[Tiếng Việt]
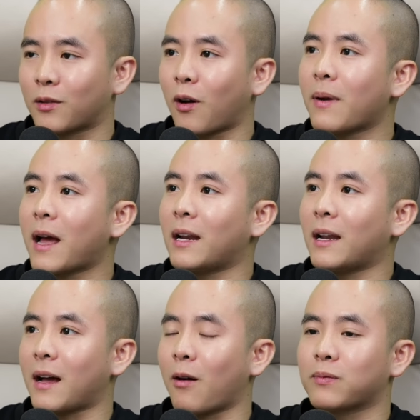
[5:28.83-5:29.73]
để tóm
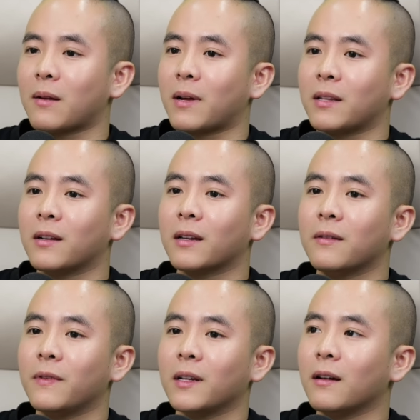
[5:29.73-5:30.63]
lại là học xem là những
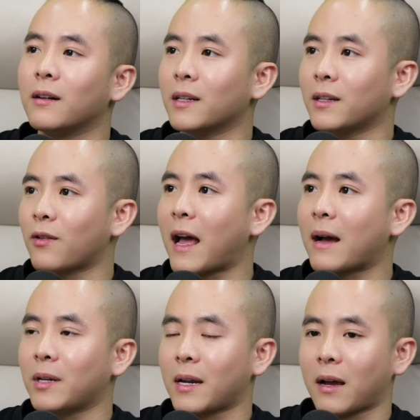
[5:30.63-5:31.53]
cái đơn vị lớn ấy, nó
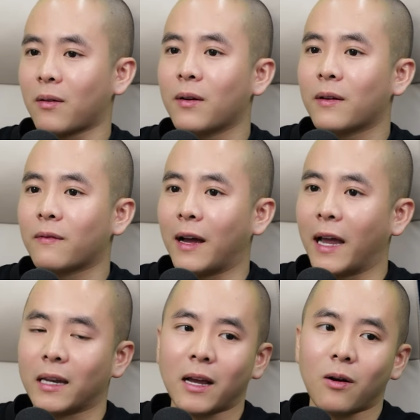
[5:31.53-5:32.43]
làm như nào
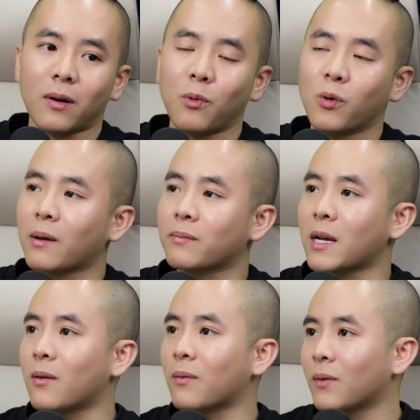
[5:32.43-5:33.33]
và hẹn nhau là 4
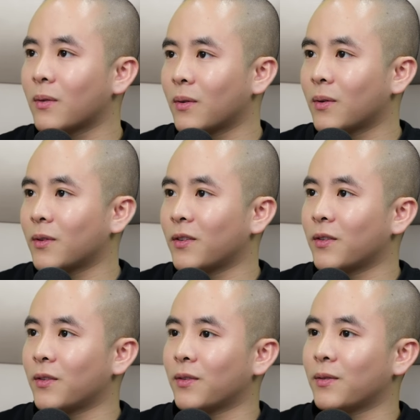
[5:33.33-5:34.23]
năm sau
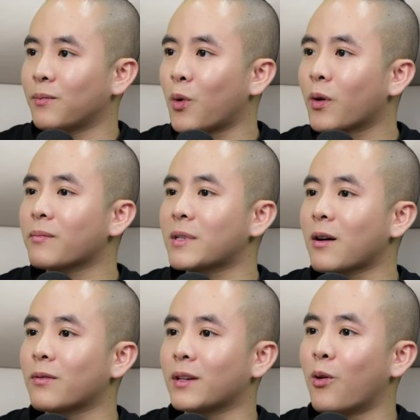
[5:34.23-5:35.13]
4 năm
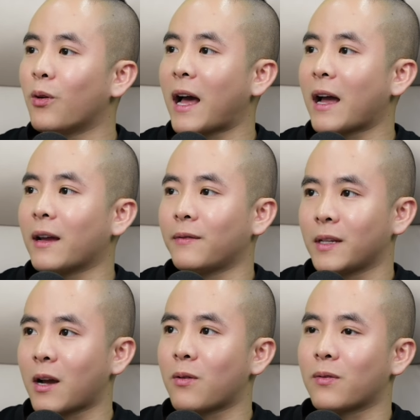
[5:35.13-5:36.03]
sau thì ngồi lại
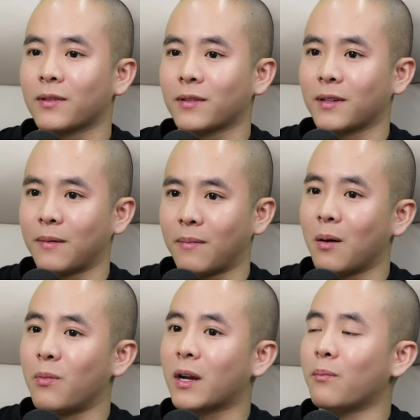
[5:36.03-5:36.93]
với nhau để
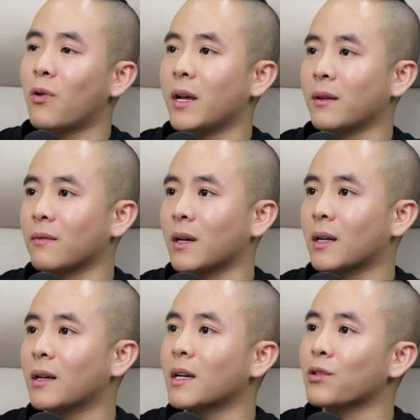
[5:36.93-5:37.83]
mở một cái mô hình
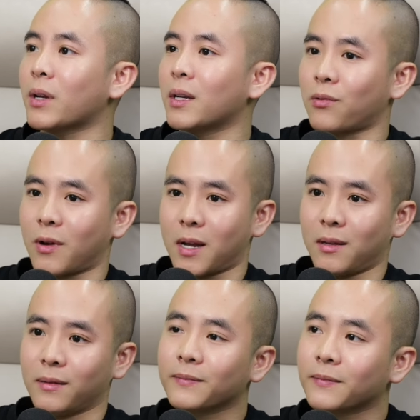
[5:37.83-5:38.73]
về kinh doanh điện thoại